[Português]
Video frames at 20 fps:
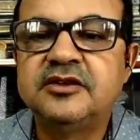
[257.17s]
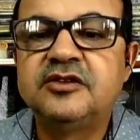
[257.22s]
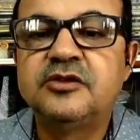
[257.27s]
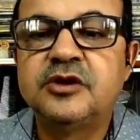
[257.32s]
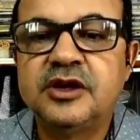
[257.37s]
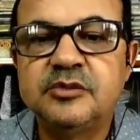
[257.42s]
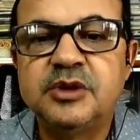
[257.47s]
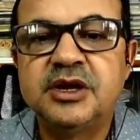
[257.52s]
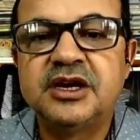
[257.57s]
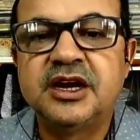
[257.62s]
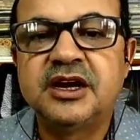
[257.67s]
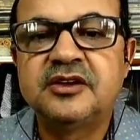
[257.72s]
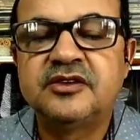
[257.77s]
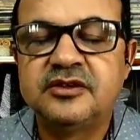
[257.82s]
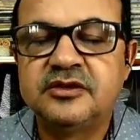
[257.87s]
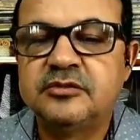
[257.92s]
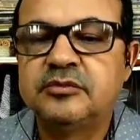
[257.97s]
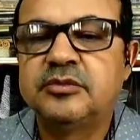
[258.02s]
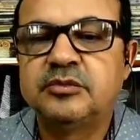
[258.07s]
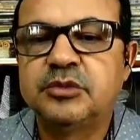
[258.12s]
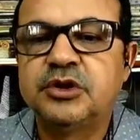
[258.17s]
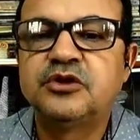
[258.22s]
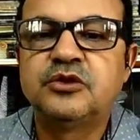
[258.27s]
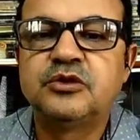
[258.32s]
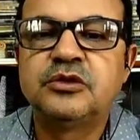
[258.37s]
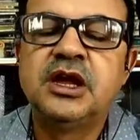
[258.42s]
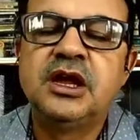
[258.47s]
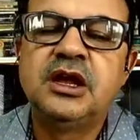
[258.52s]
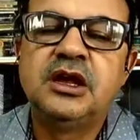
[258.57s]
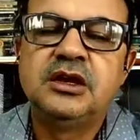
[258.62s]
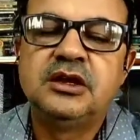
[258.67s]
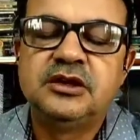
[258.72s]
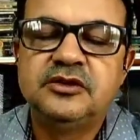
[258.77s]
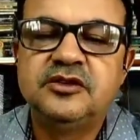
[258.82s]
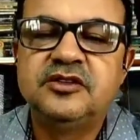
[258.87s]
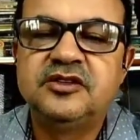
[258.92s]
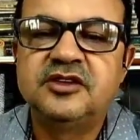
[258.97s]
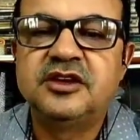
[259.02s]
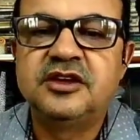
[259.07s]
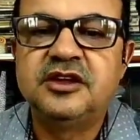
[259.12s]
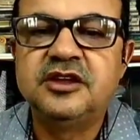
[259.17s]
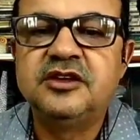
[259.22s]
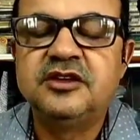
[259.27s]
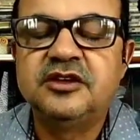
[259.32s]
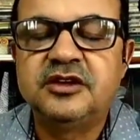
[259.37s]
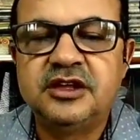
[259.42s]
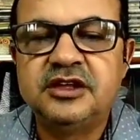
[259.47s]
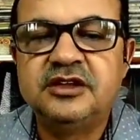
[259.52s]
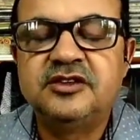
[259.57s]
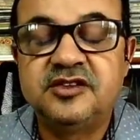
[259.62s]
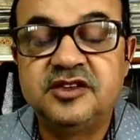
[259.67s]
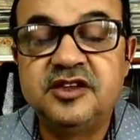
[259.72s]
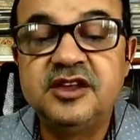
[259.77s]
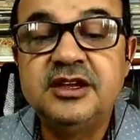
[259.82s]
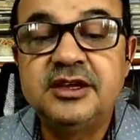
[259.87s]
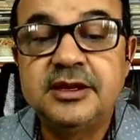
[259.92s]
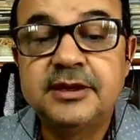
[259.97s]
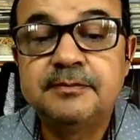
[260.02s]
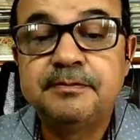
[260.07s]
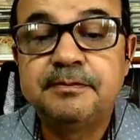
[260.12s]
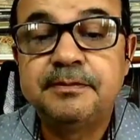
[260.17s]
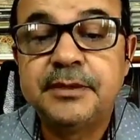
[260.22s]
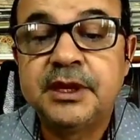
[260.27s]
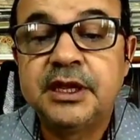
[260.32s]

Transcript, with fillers: Isso é uma liberdade, pode dizer que, que sim, né?